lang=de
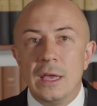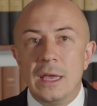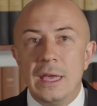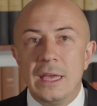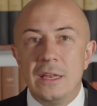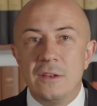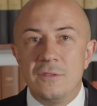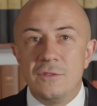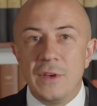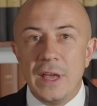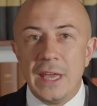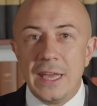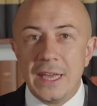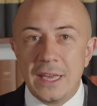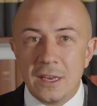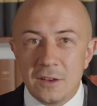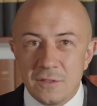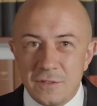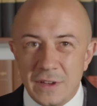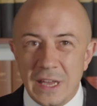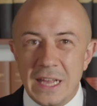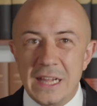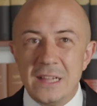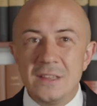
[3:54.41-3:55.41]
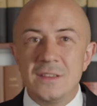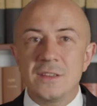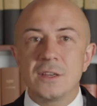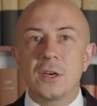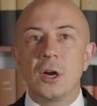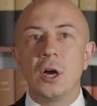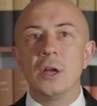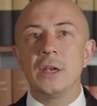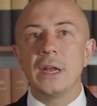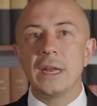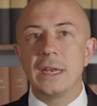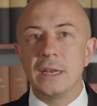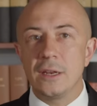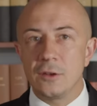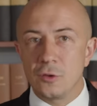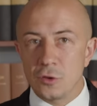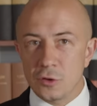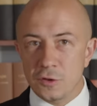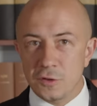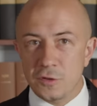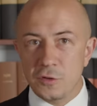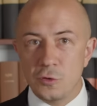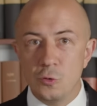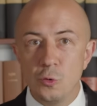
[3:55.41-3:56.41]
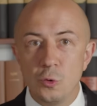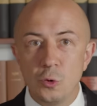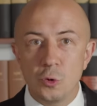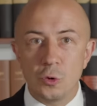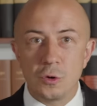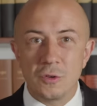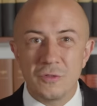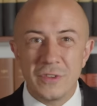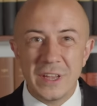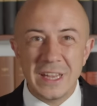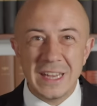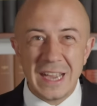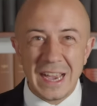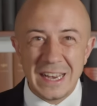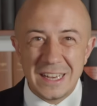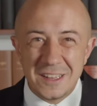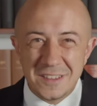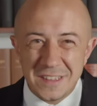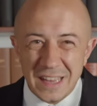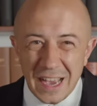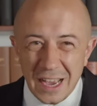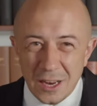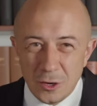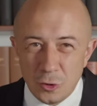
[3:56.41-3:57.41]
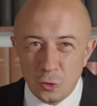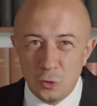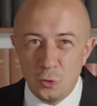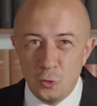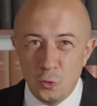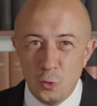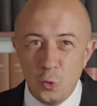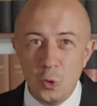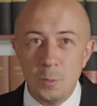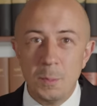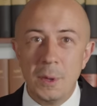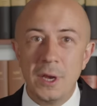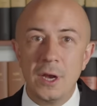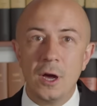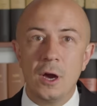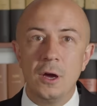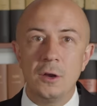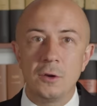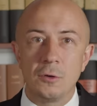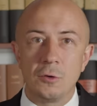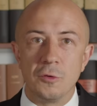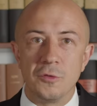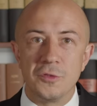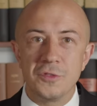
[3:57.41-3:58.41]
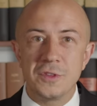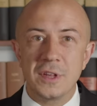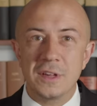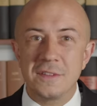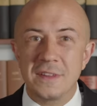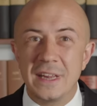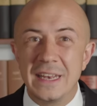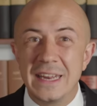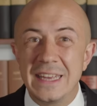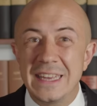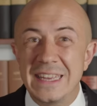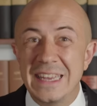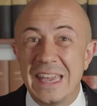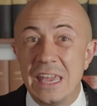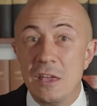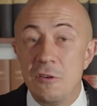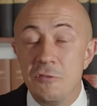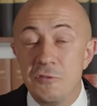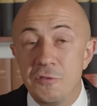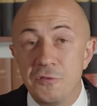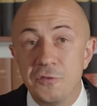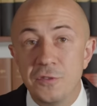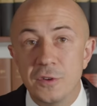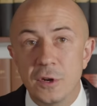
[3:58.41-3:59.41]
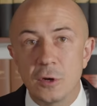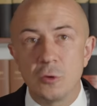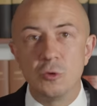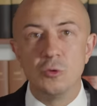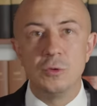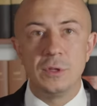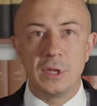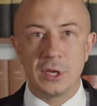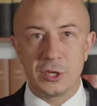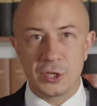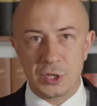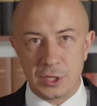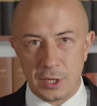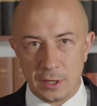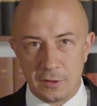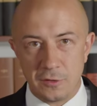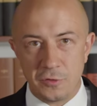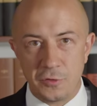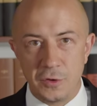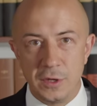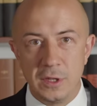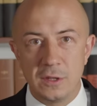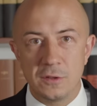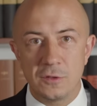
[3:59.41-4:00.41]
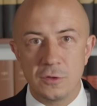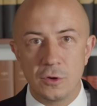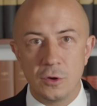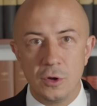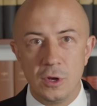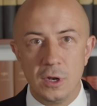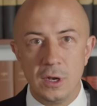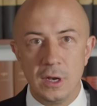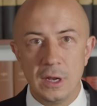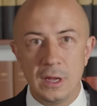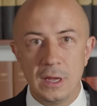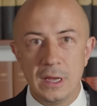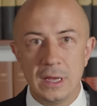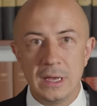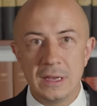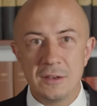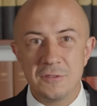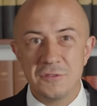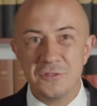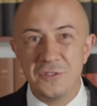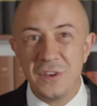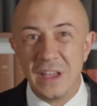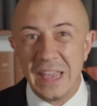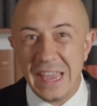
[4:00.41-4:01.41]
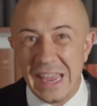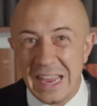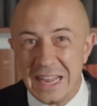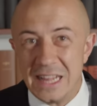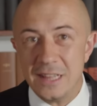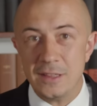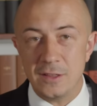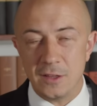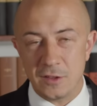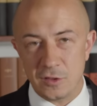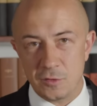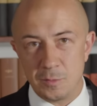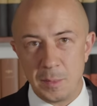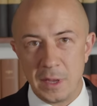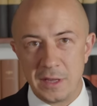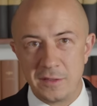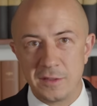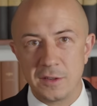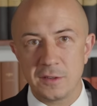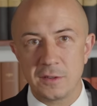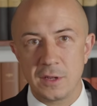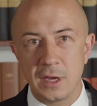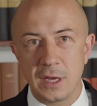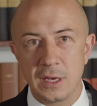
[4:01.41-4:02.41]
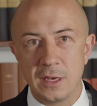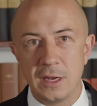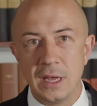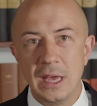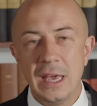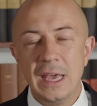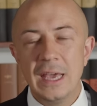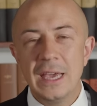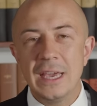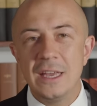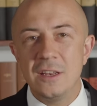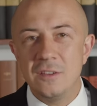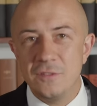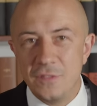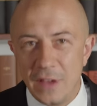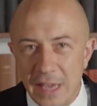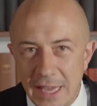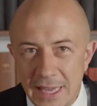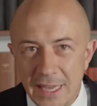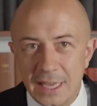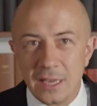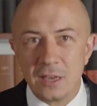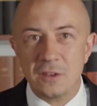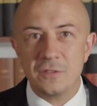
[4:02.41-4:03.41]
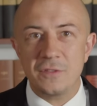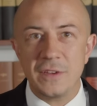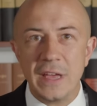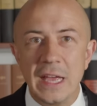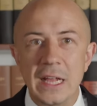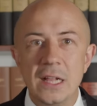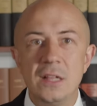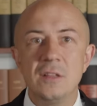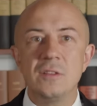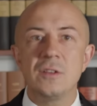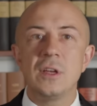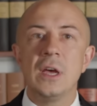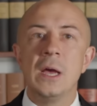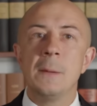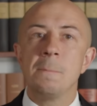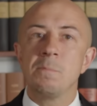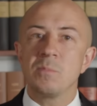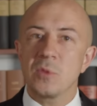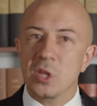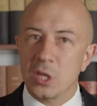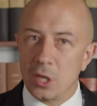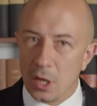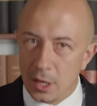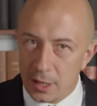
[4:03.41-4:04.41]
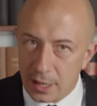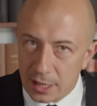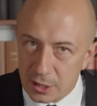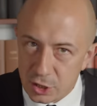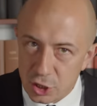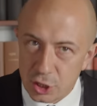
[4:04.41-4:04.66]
In welcher Welt kann eine Durchsuchung wegen eines anonymen Anrufs, dass eine Kifferrunde stattfinden soll, verhältnismäßig sein? In welcher Welt kann ein